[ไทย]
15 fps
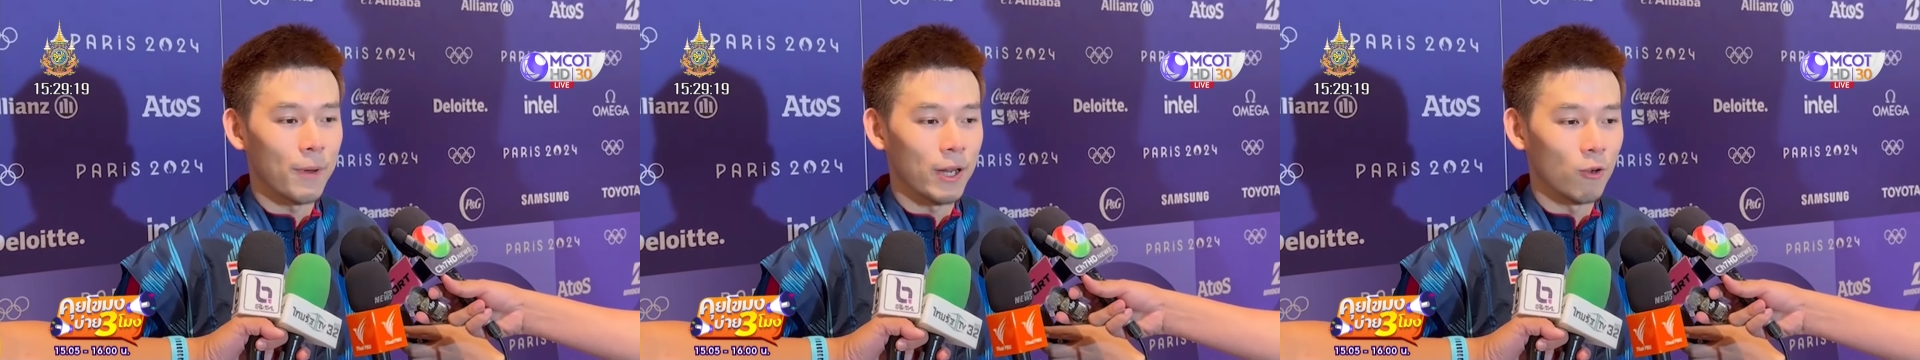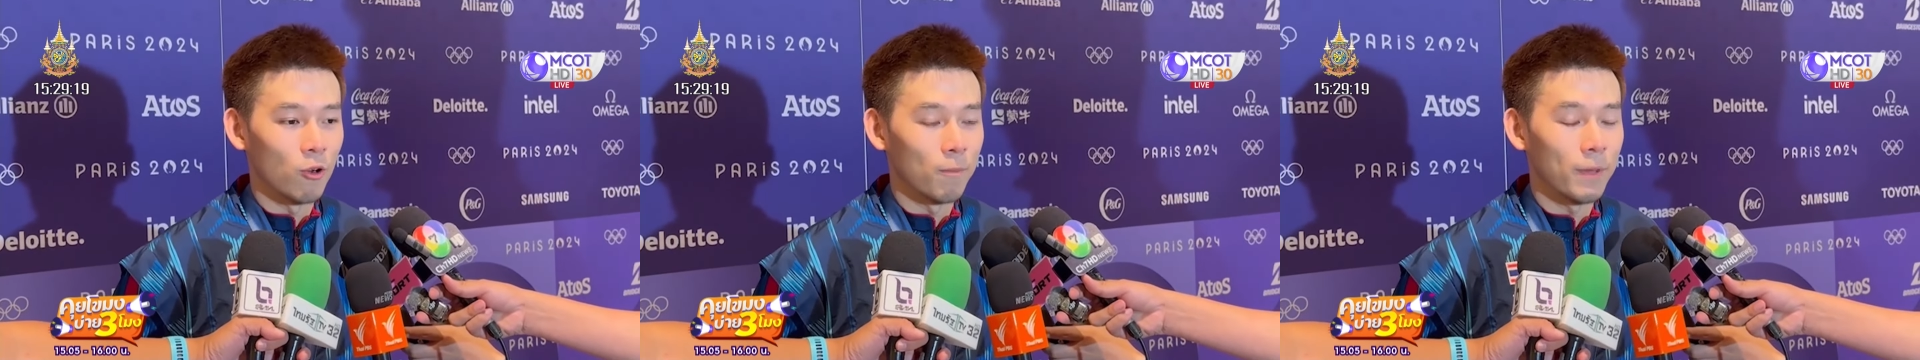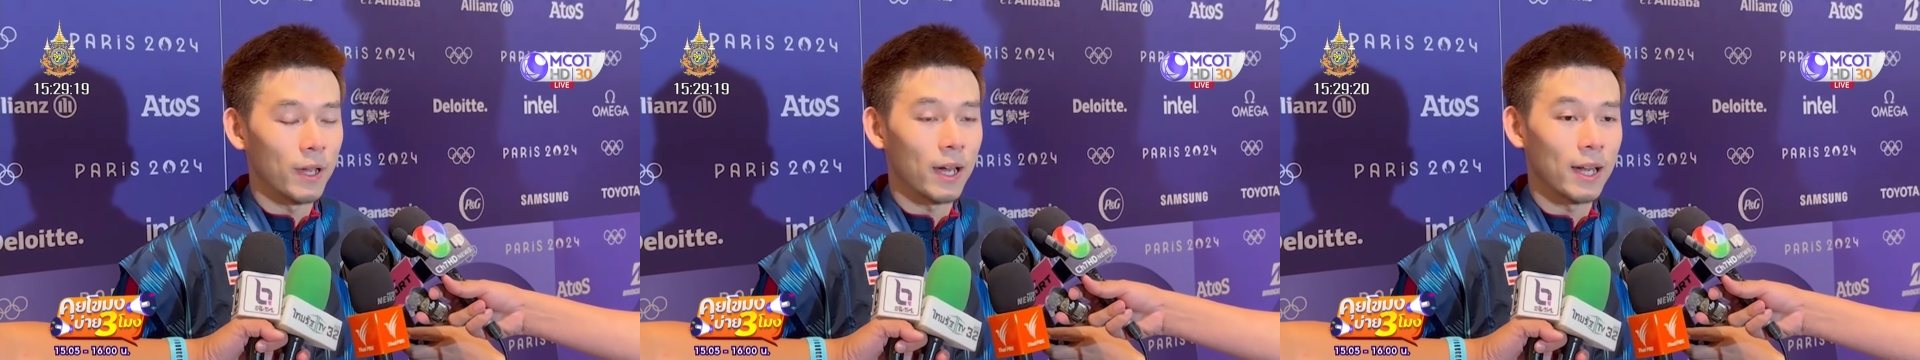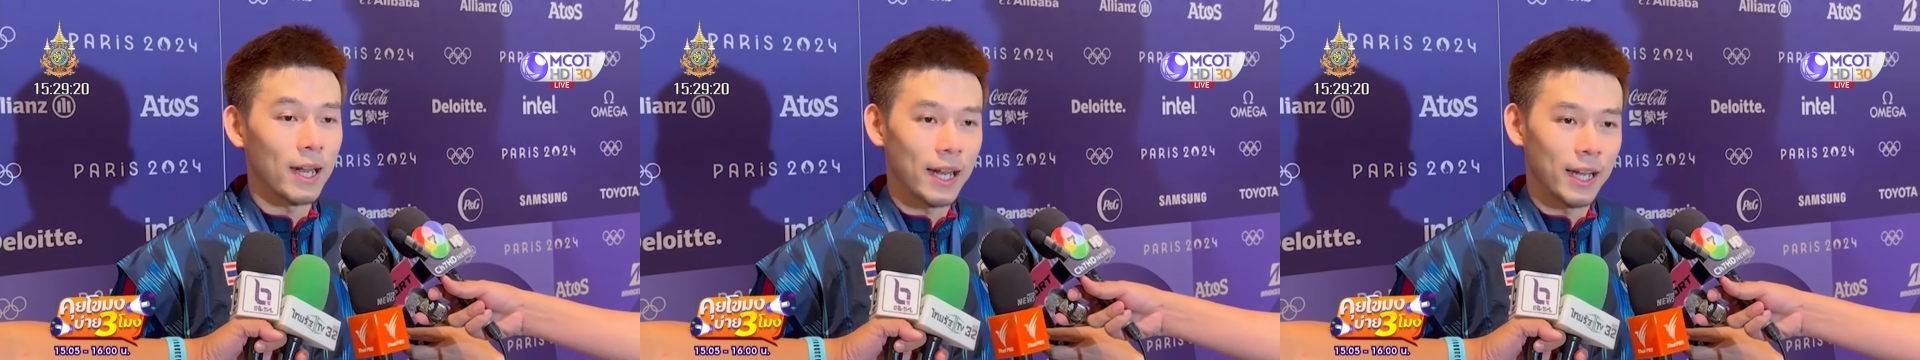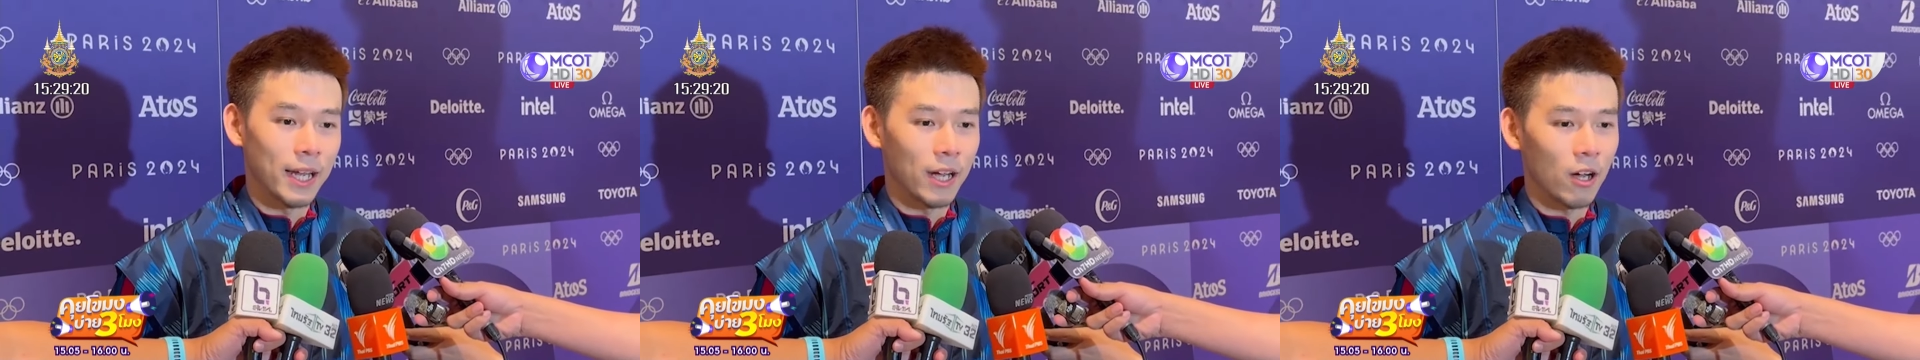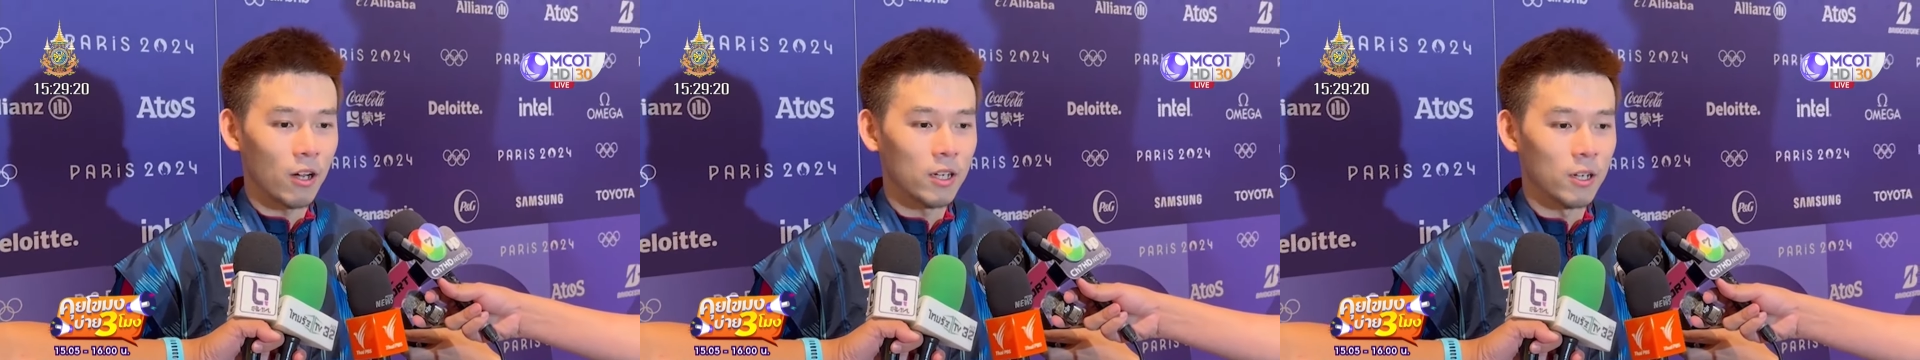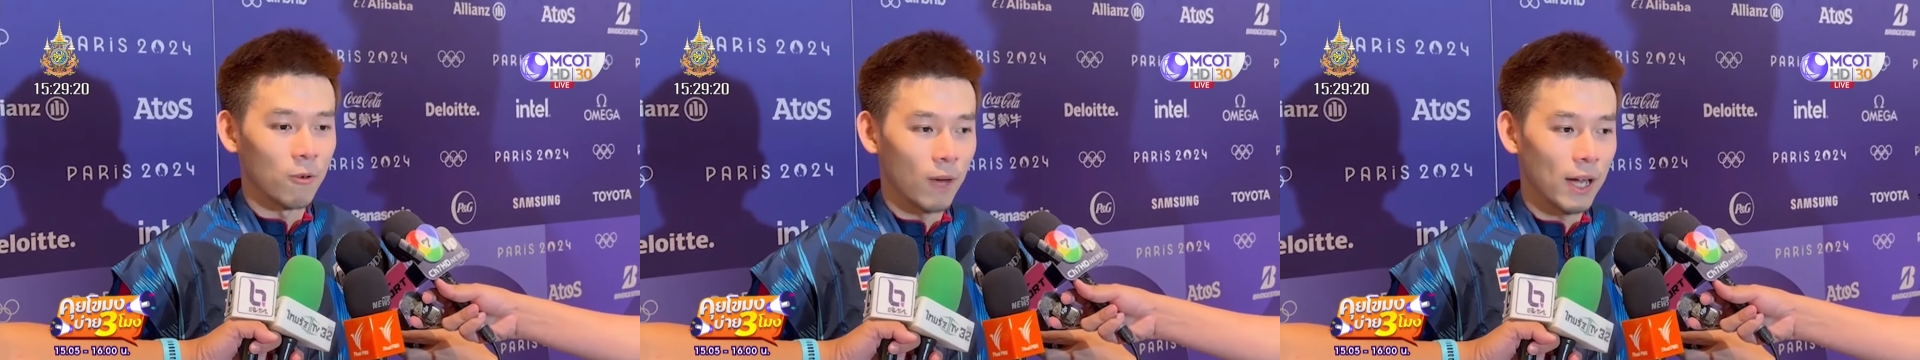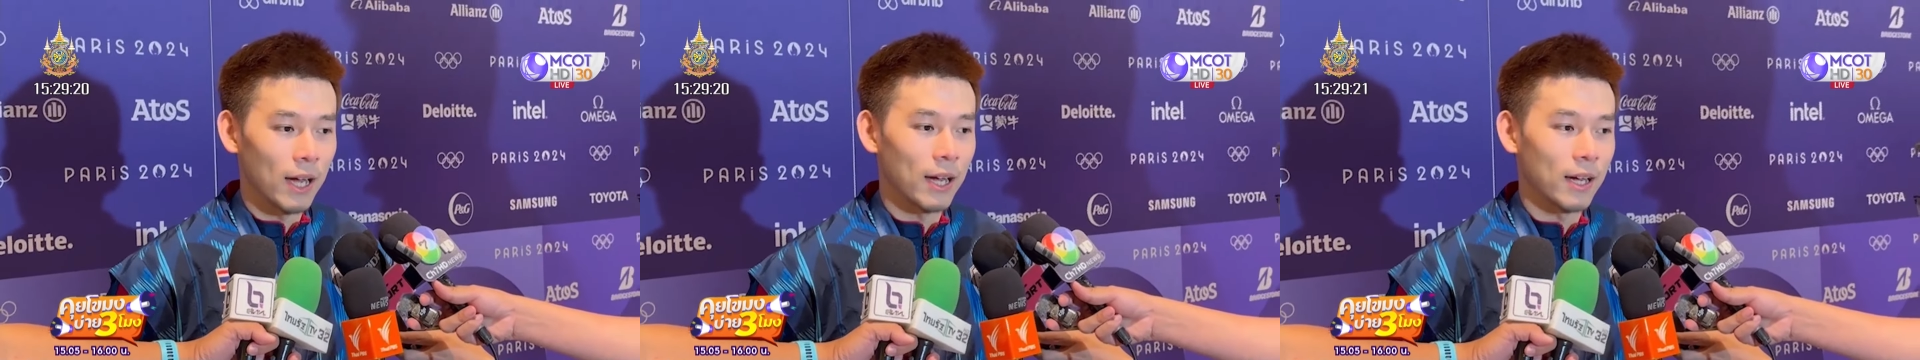แมตช์โอลิมปิกครั้งแรกเนี่ยก็ถื
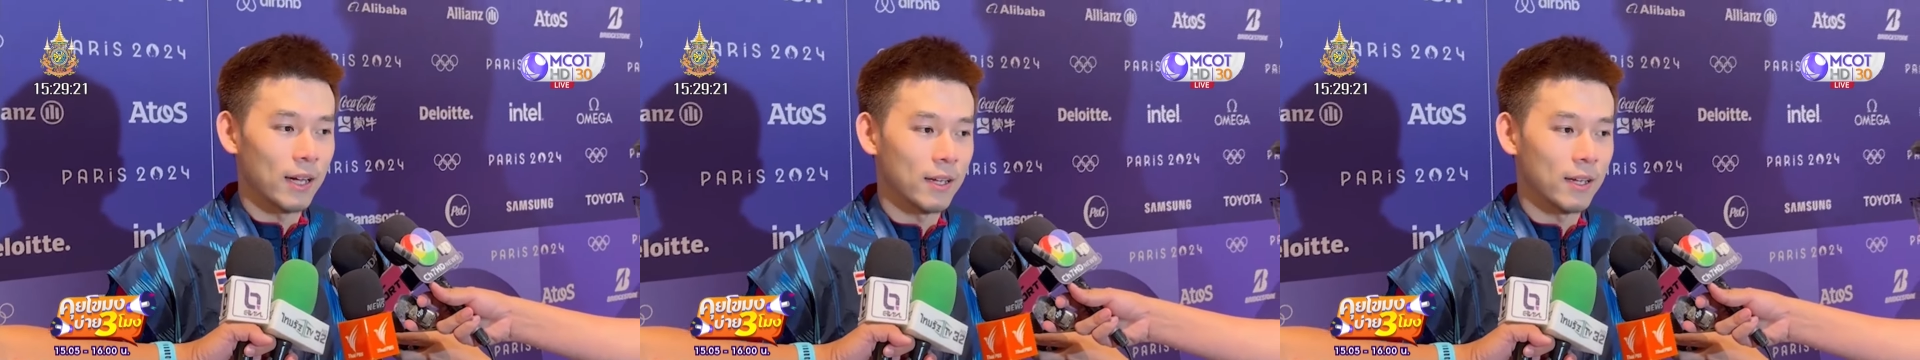อว่า